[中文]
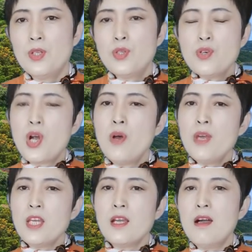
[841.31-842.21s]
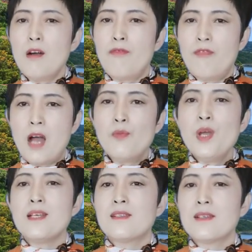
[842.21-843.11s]
就成为一个防
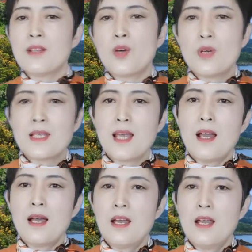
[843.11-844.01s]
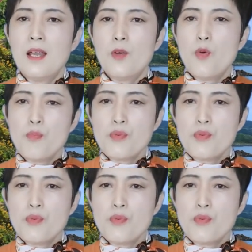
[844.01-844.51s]
卫型的国家。我们